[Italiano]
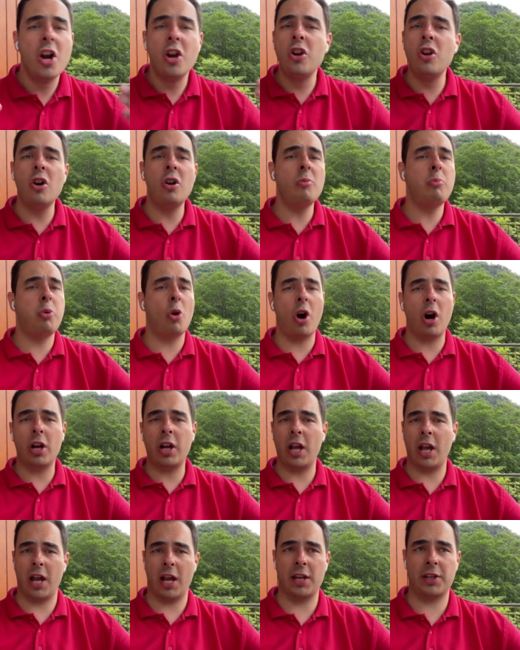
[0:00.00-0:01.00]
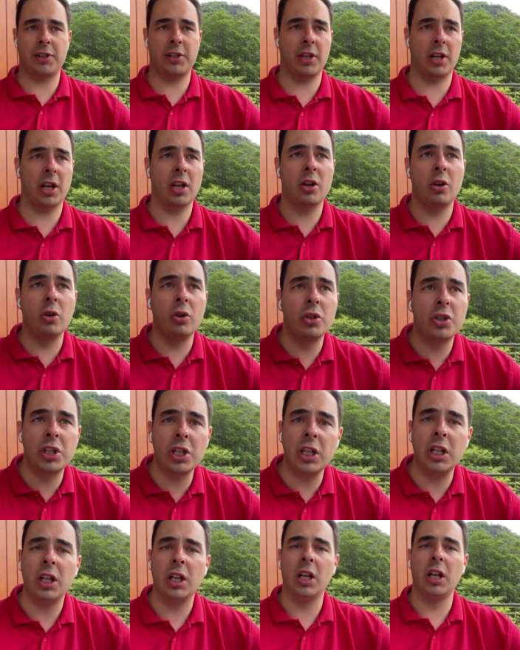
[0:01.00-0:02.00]
non può che essere
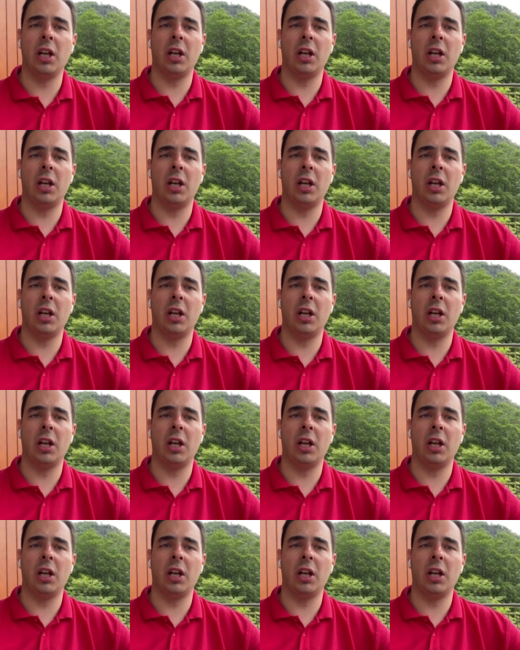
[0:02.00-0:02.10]
così